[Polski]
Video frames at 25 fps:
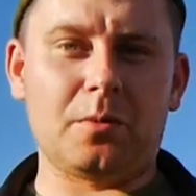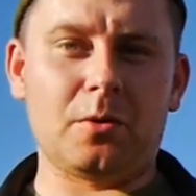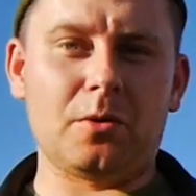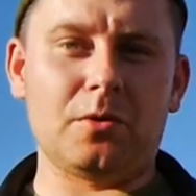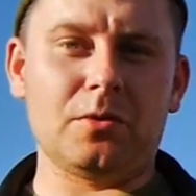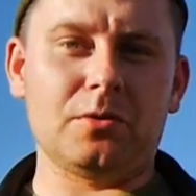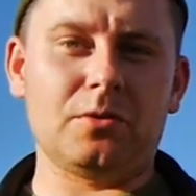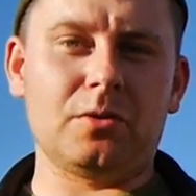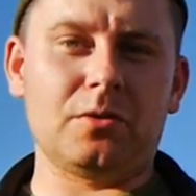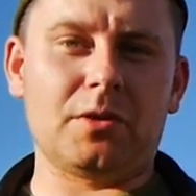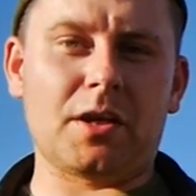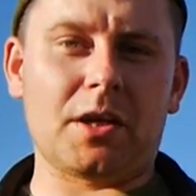
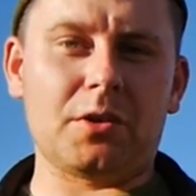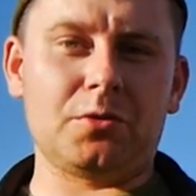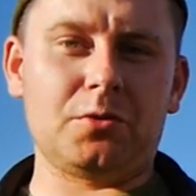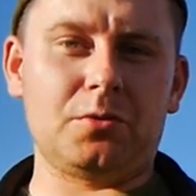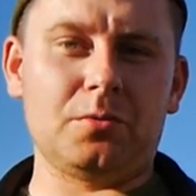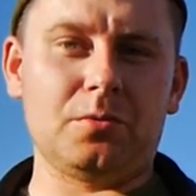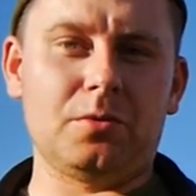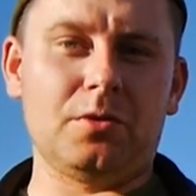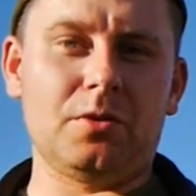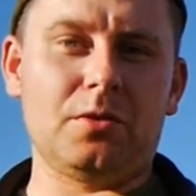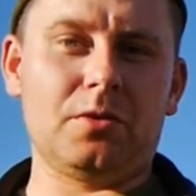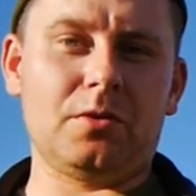po
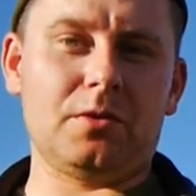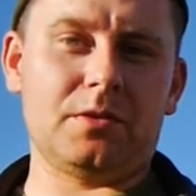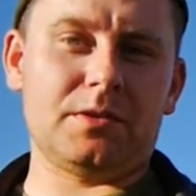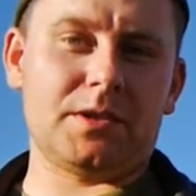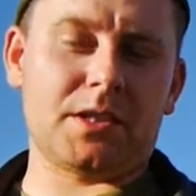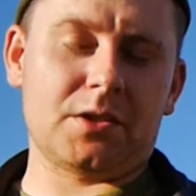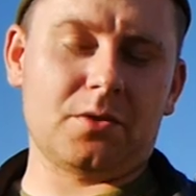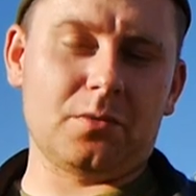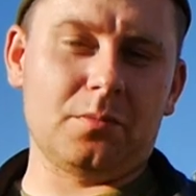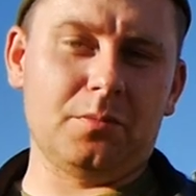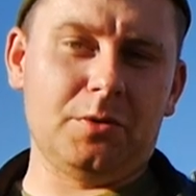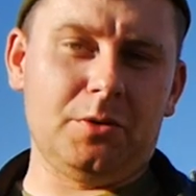dotarciu do
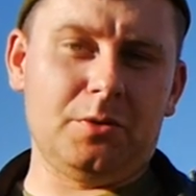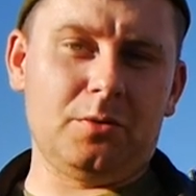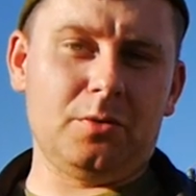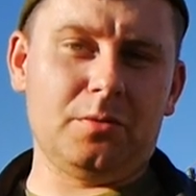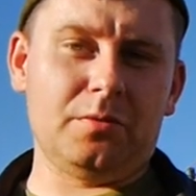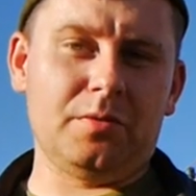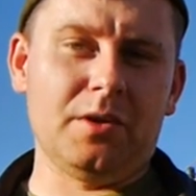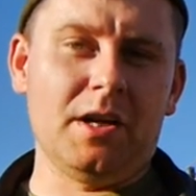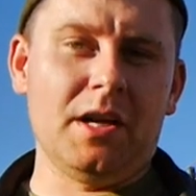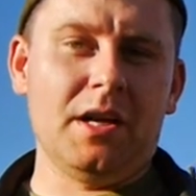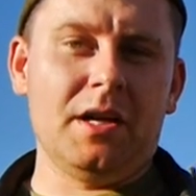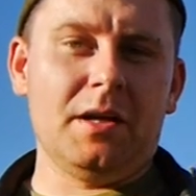
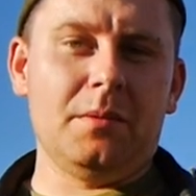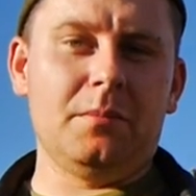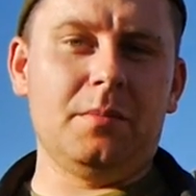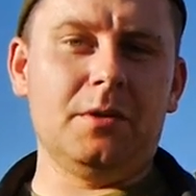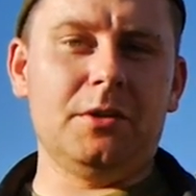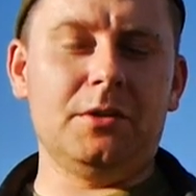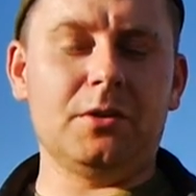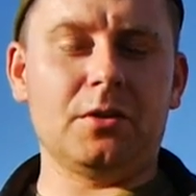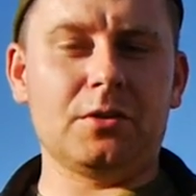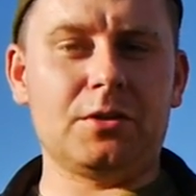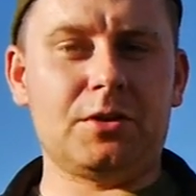zasobników byli